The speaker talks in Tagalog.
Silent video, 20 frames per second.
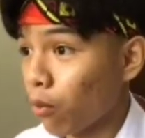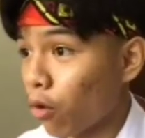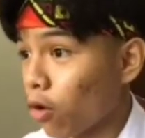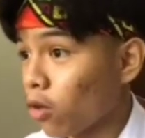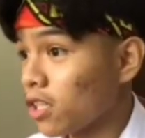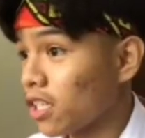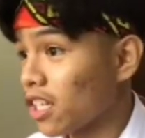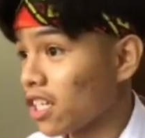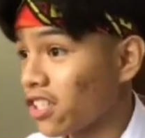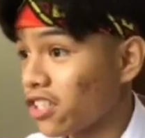more
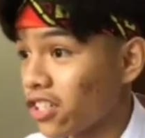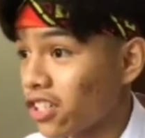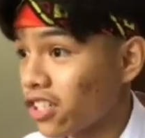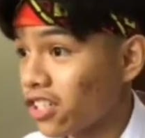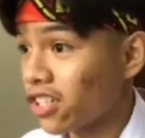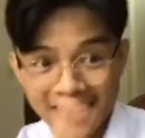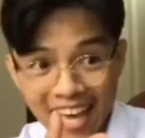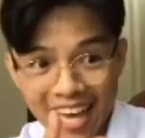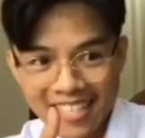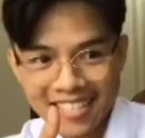on
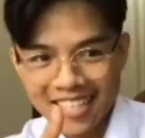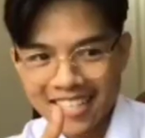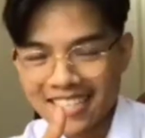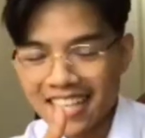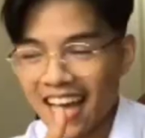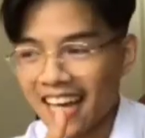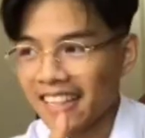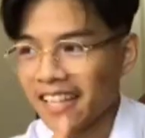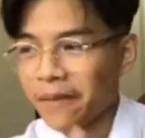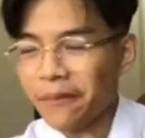research. Yes,
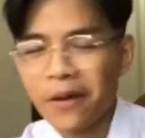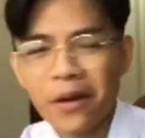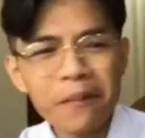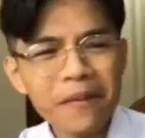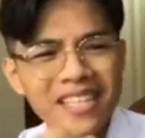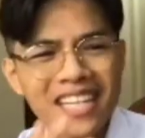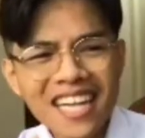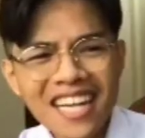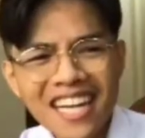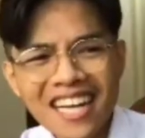exactly. Pero
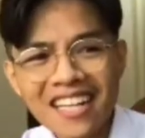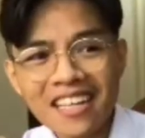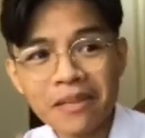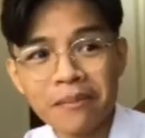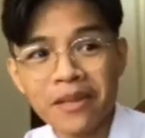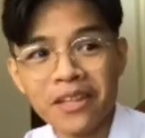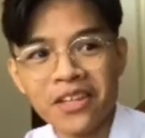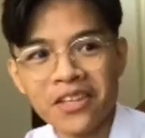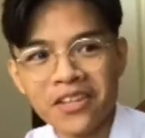madali lang naman